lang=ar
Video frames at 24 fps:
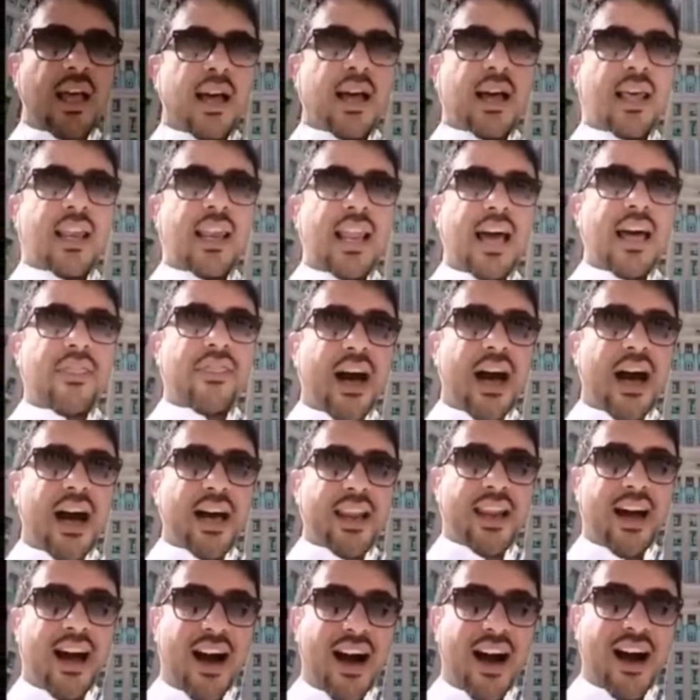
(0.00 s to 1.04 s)

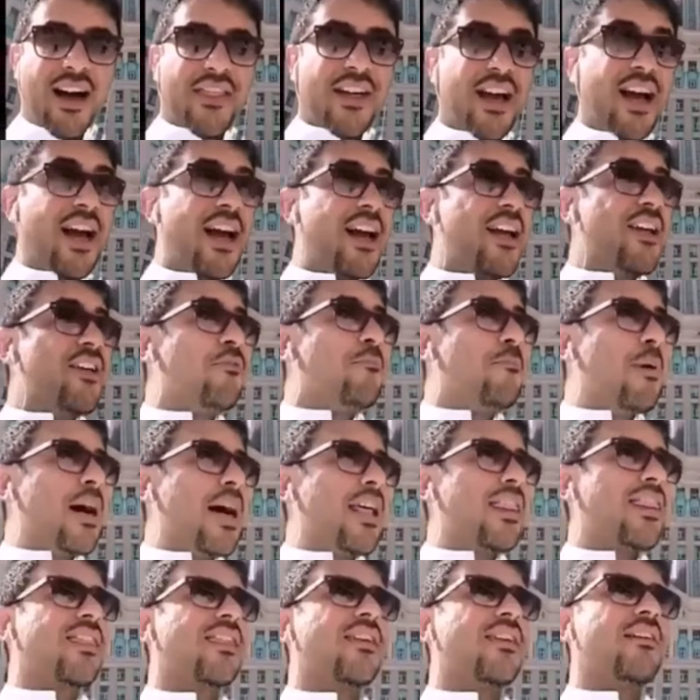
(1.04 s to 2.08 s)
الاذان هذا
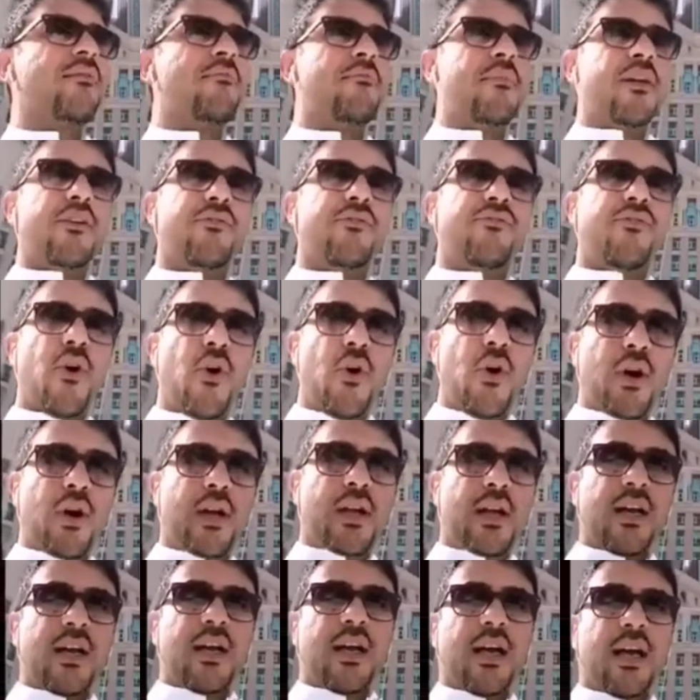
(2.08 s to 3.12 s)
يبث من
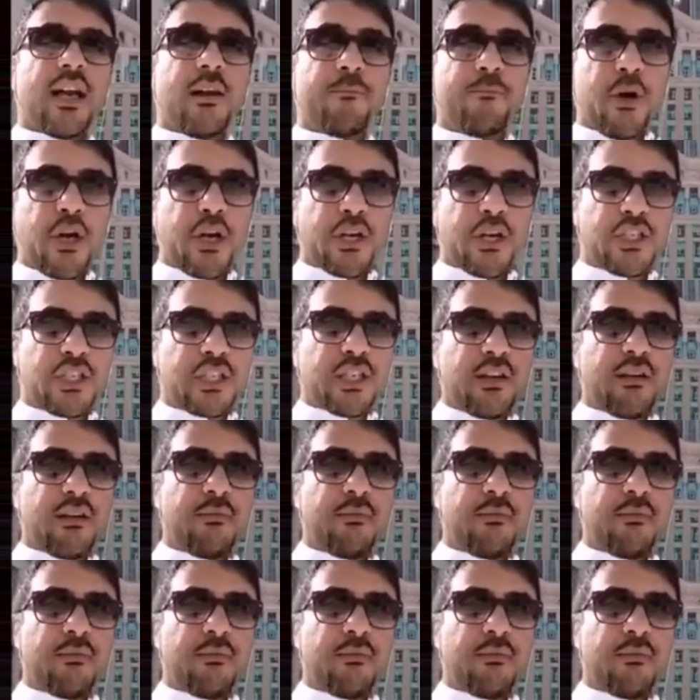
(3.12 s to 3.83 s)
فوق البرج